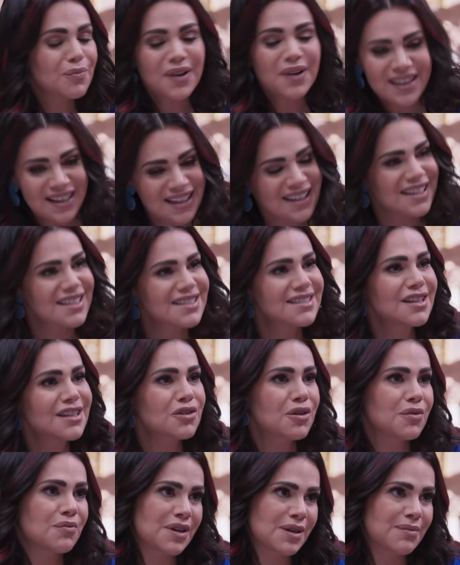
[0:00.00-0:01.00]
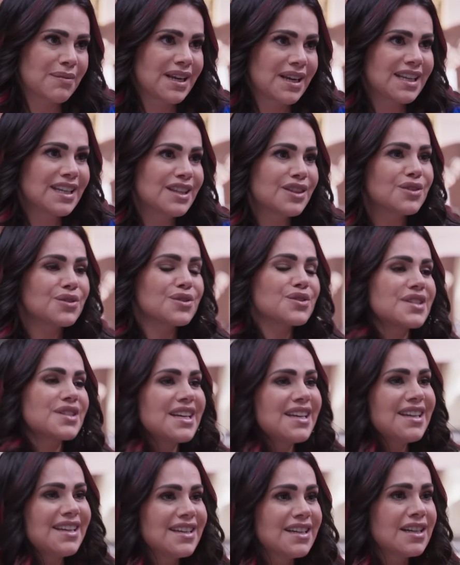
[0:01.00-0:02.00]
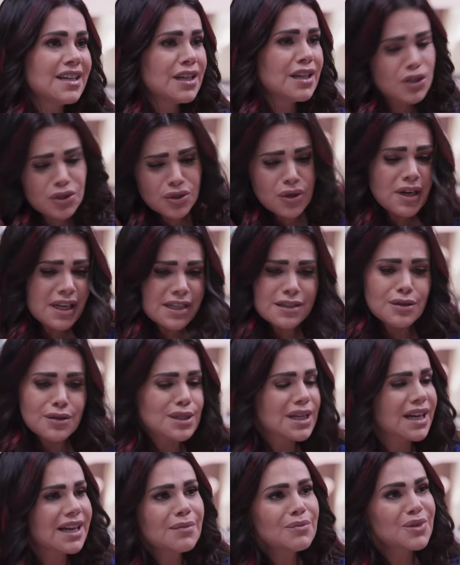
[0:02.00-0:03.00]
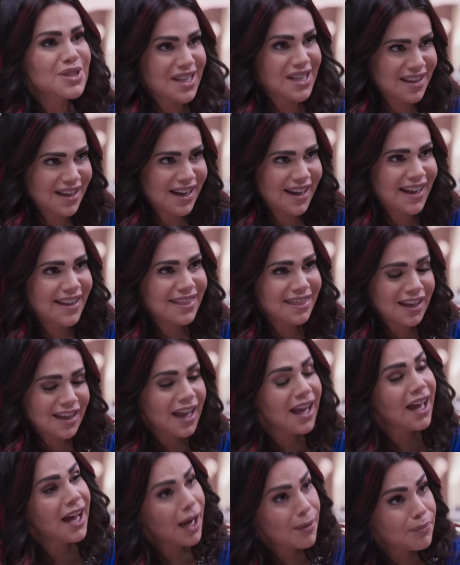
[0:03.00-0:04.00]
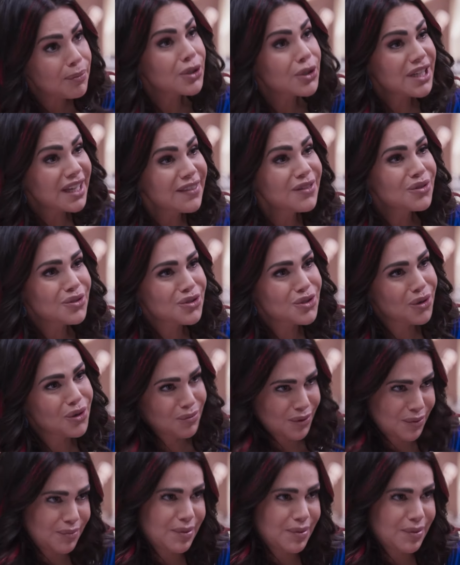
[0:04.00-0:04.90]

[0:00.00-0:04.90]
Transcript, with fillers: pueden crecer como hermanitos, ¿eh? Solas los sacamos adelante, apoyándonos como